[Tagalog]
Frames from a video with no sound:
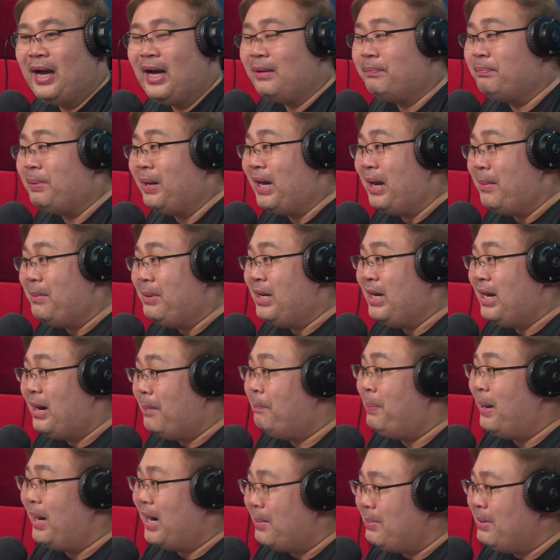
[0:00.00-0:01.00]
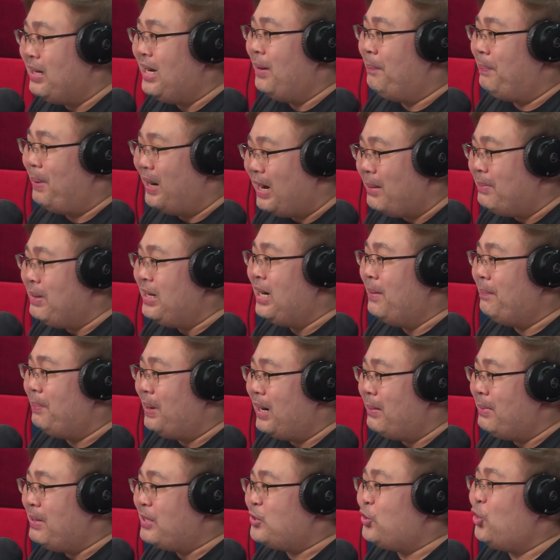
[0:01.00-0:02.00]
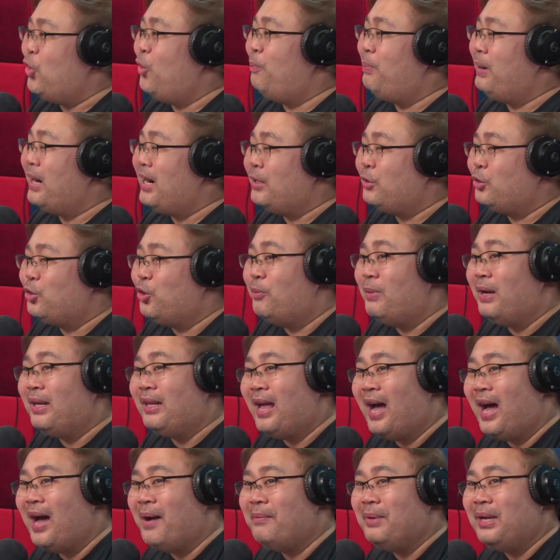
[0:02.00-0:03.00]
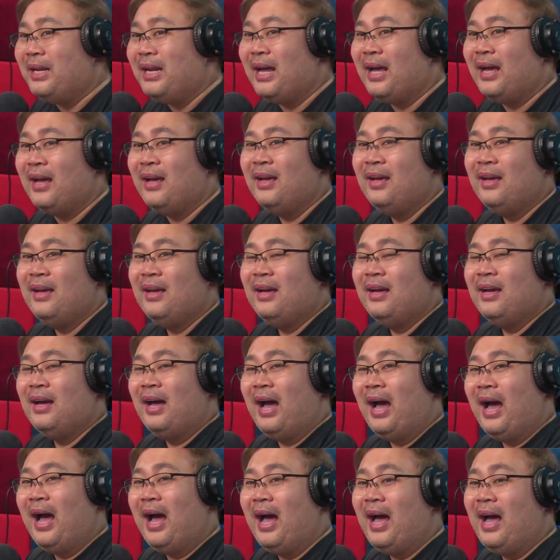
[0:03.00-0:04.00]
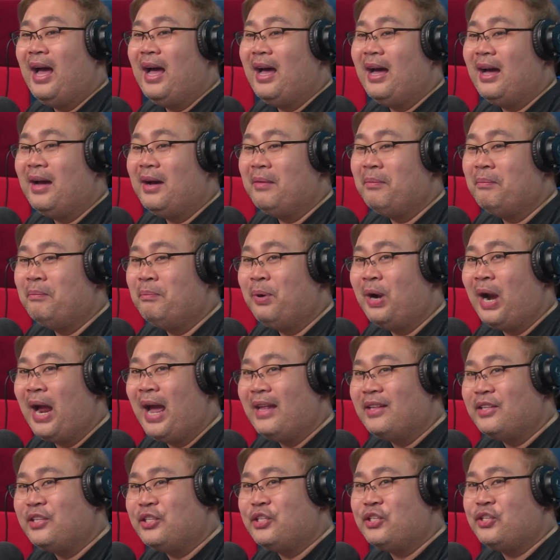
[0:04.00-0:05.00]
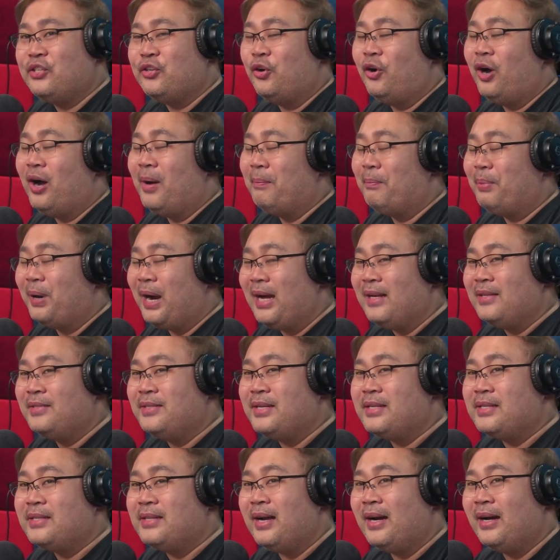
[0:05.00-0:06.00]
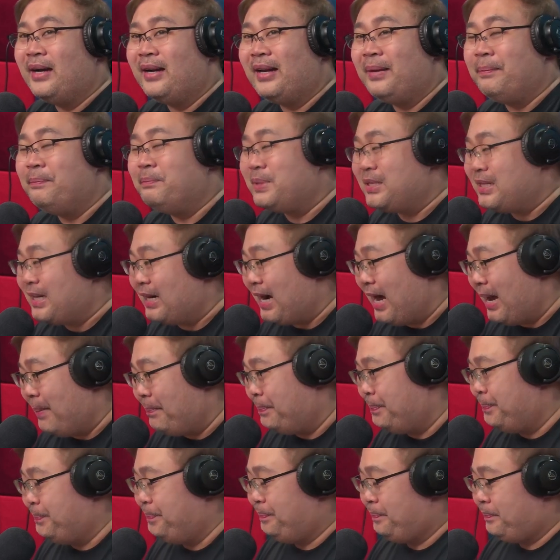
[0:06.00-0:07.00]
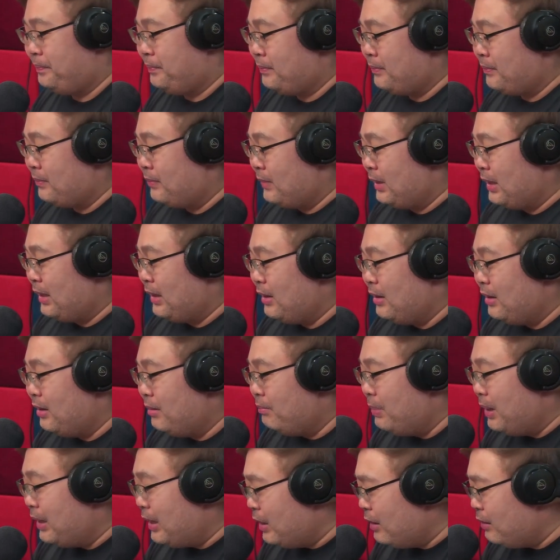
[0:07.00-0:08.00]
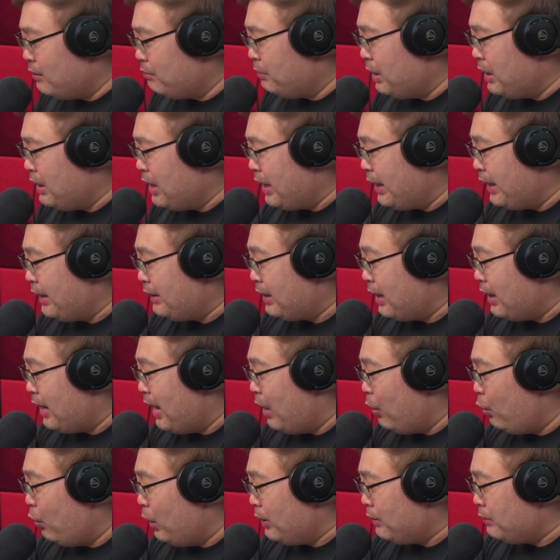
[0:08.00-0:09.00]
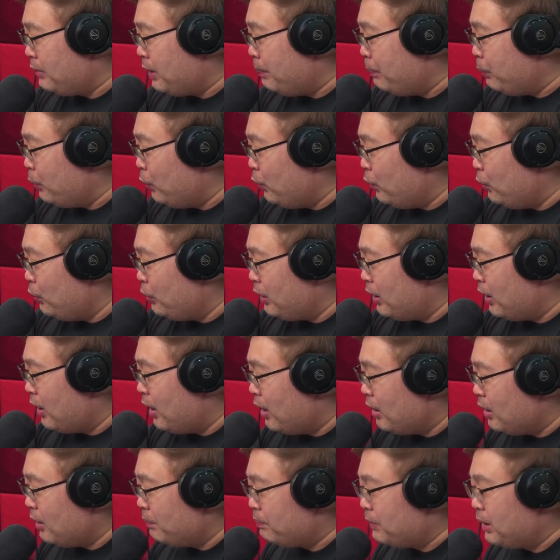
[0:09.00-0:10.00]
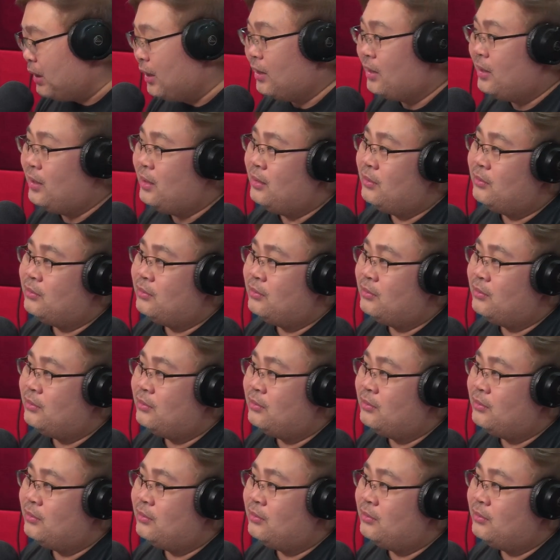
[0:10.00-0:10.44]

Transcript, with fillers: at parami na ng parami ng parami ng parami. Sobrang dumadami na ang branch o ang branches ng rib sarap. Parang may nakita nga ako, antipolo eh, hanip talaga.